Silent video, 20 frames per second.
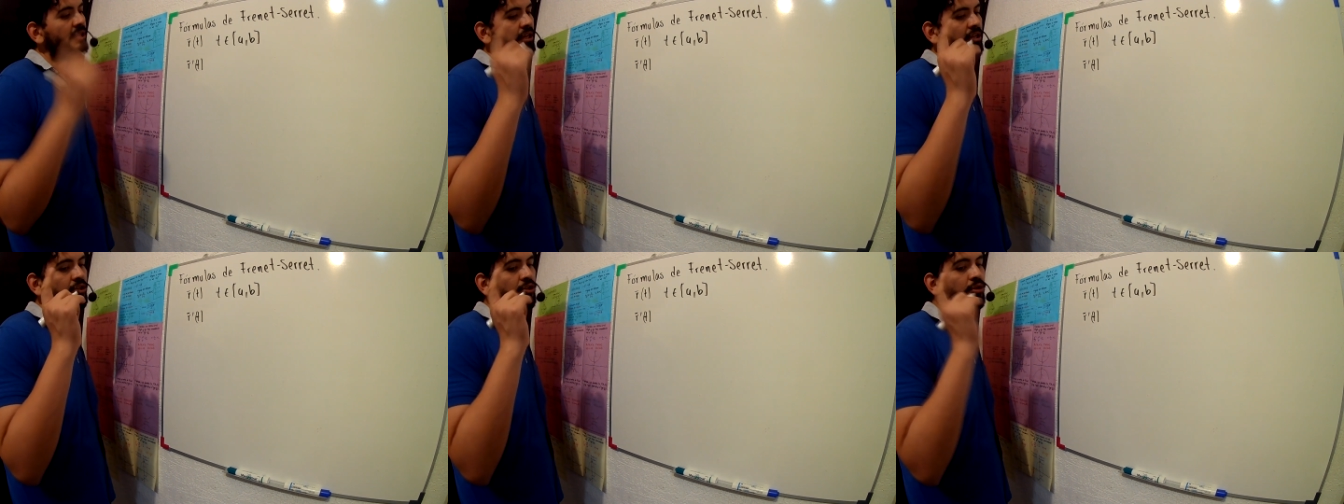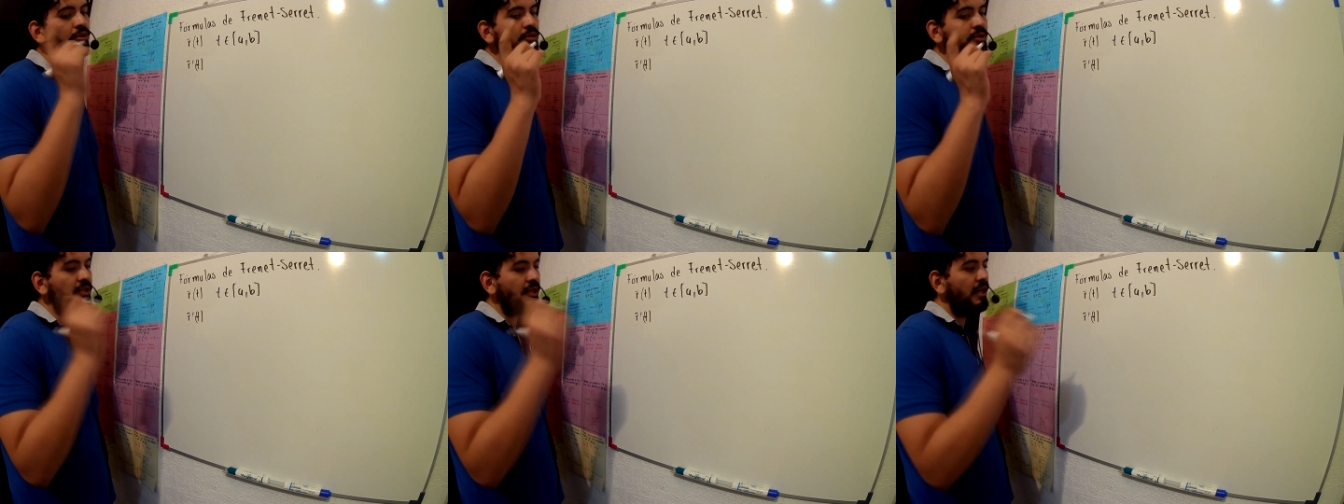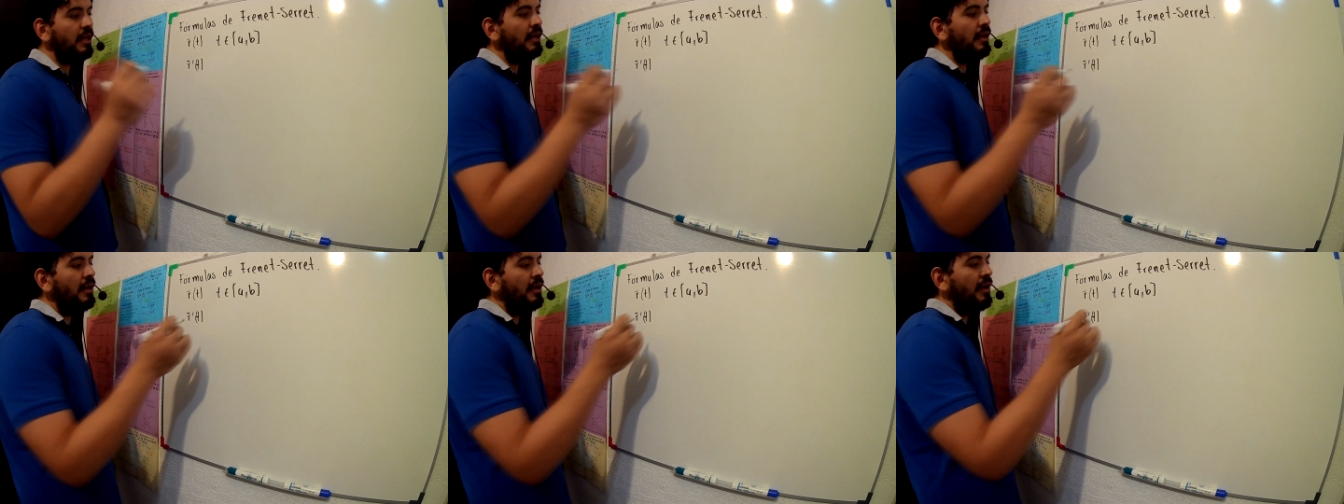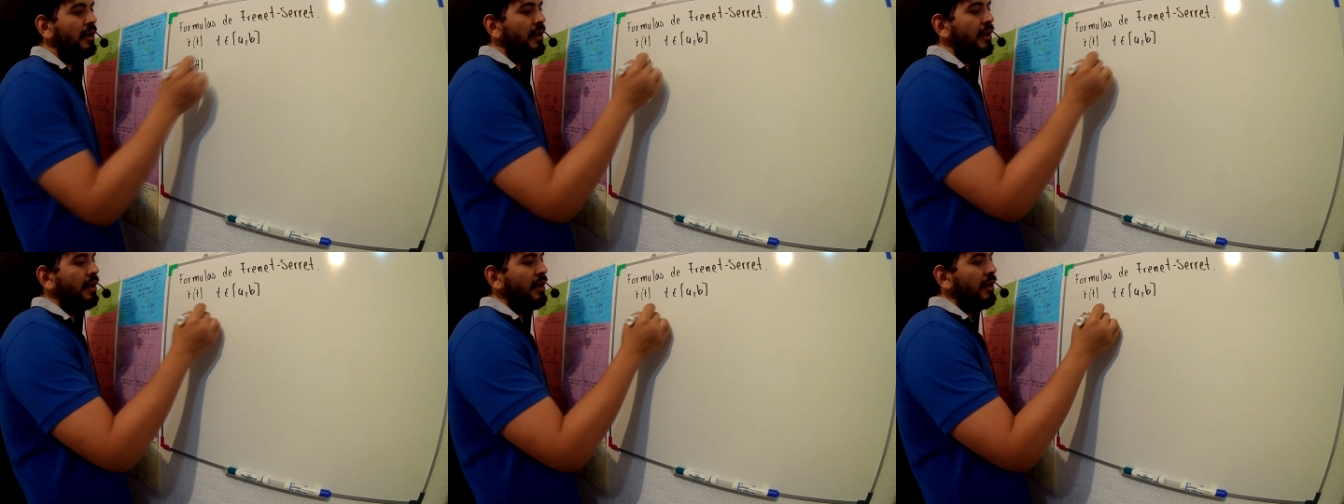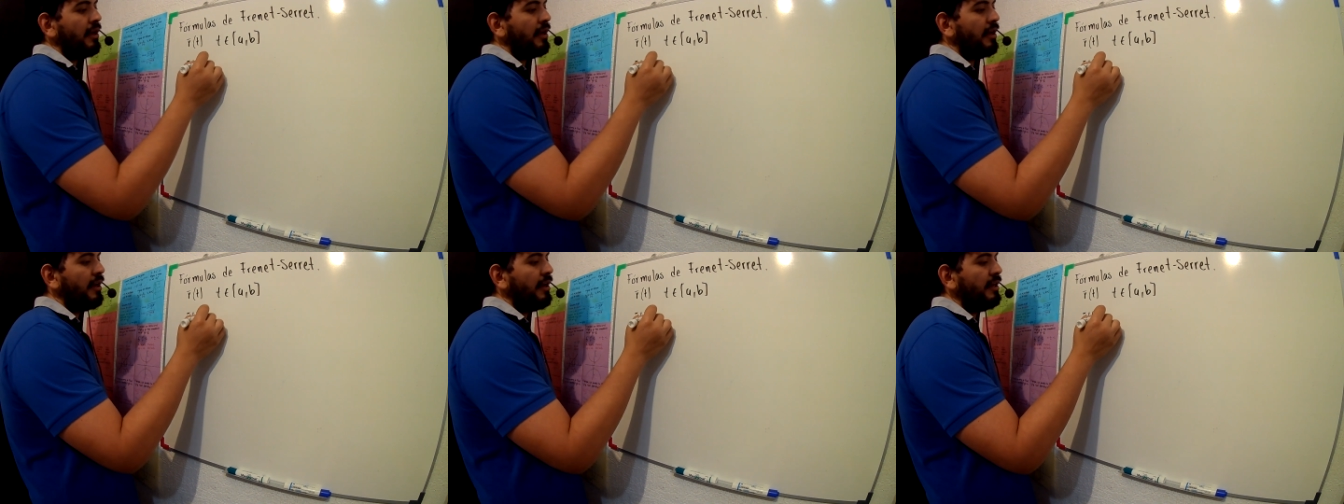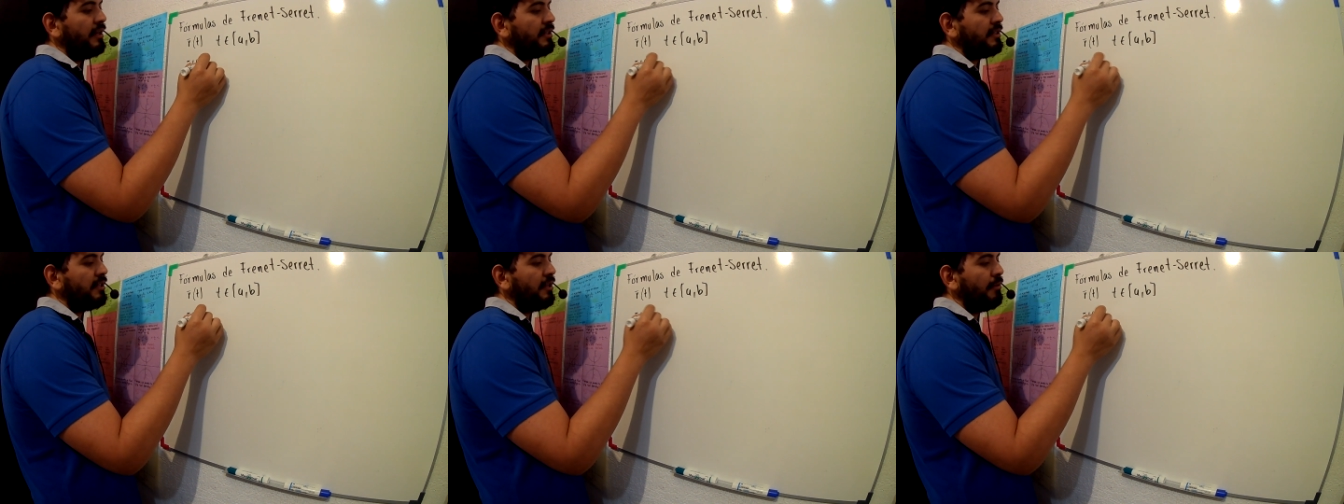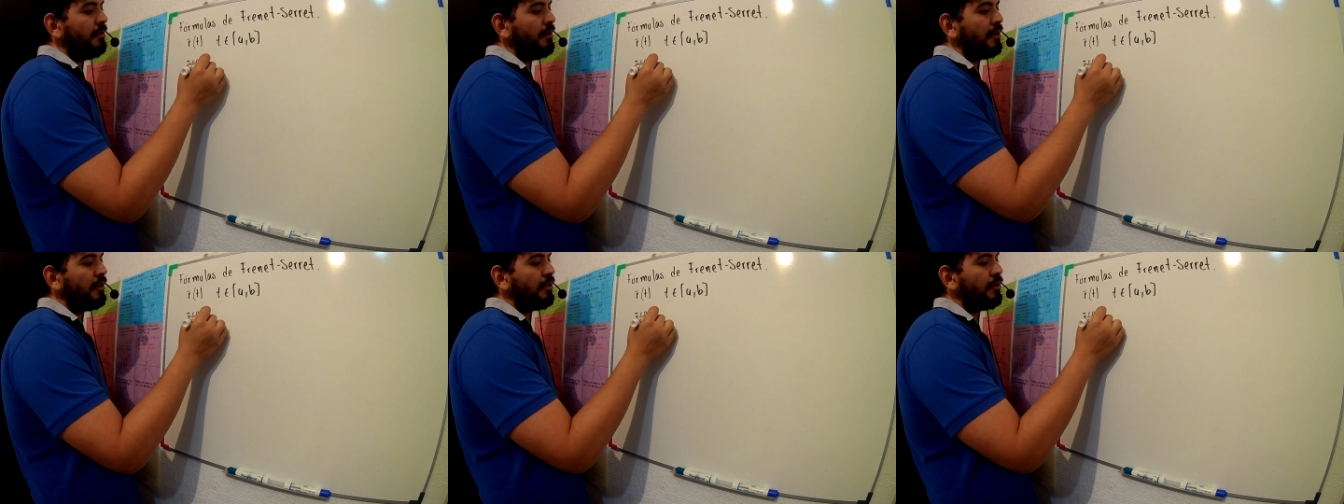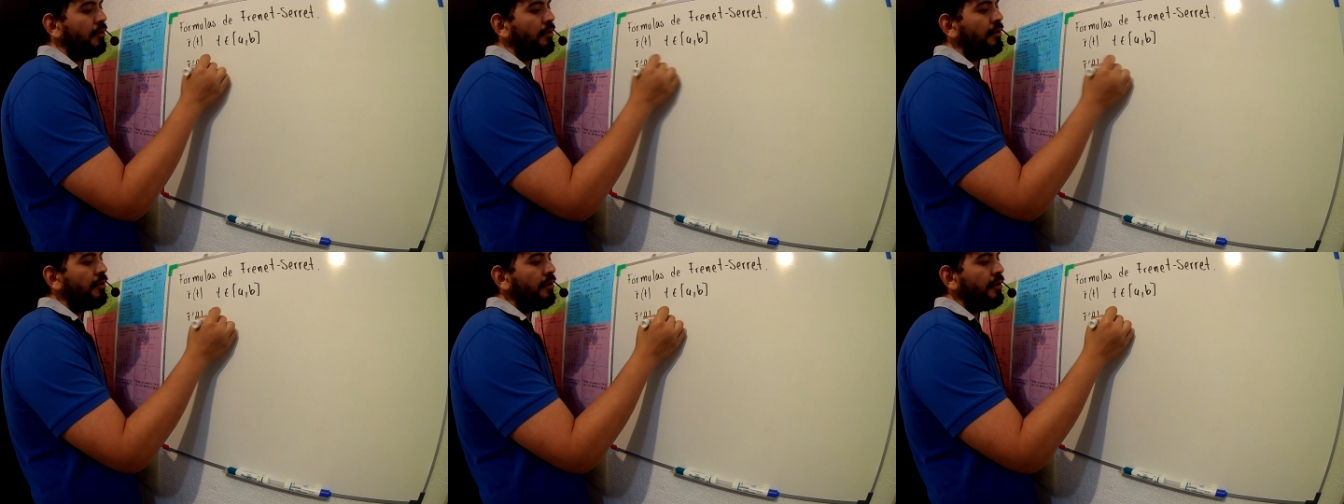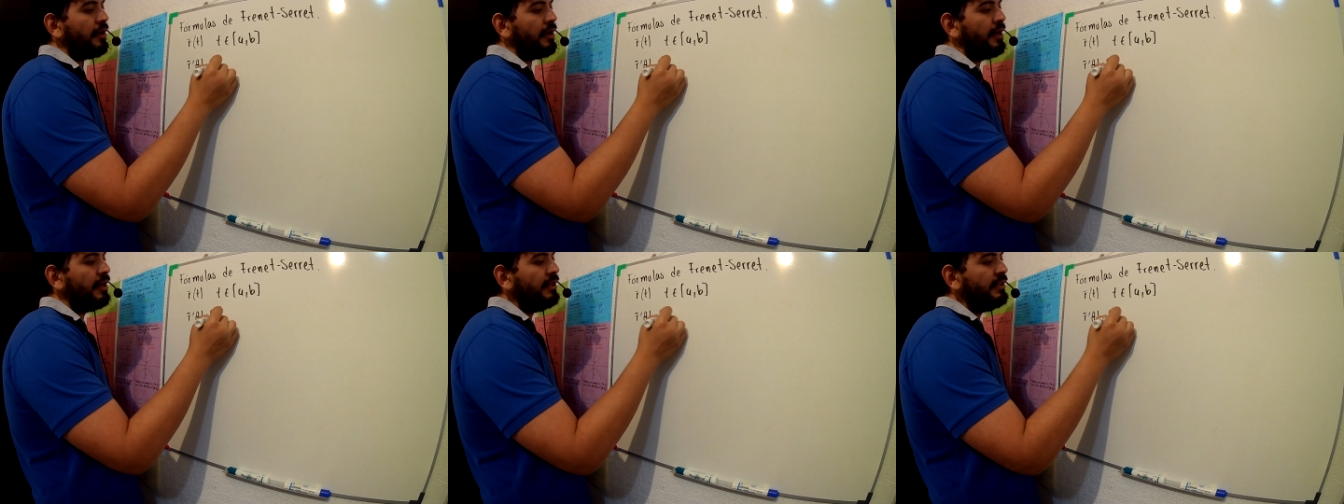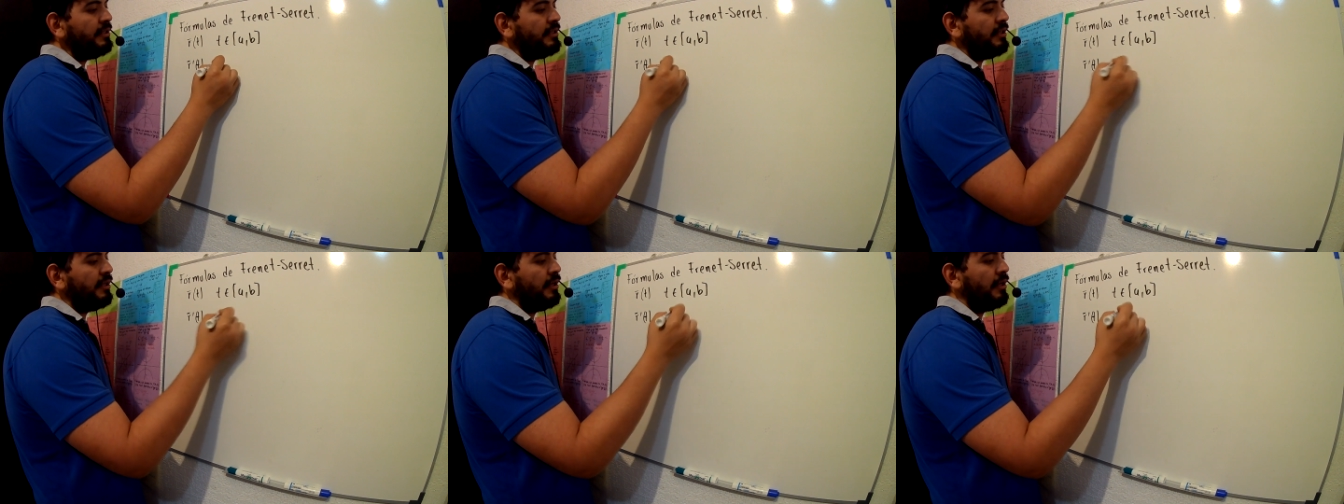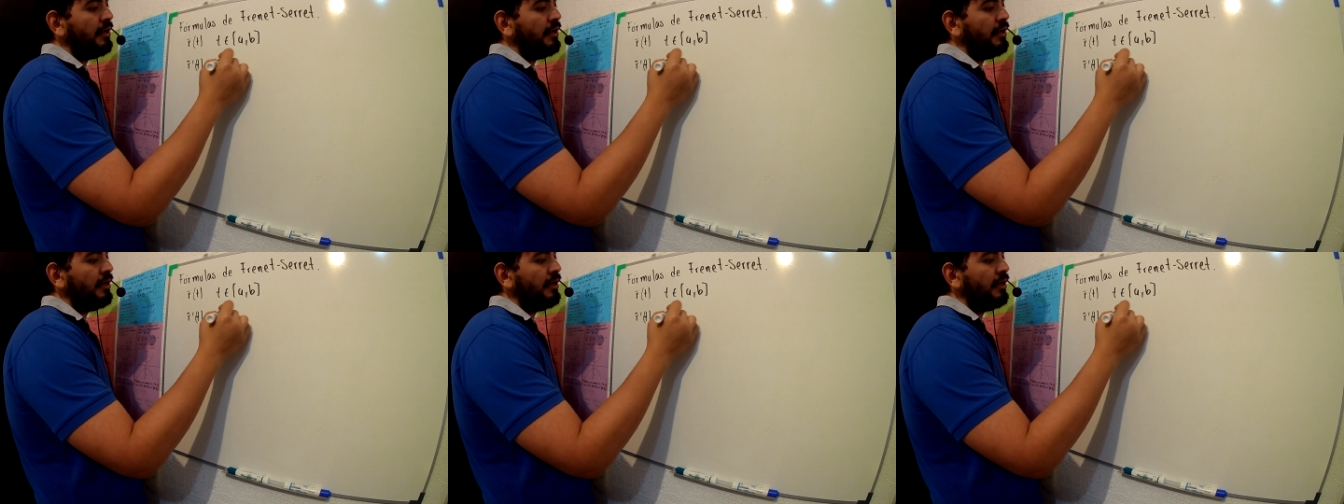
yo sé que este vector es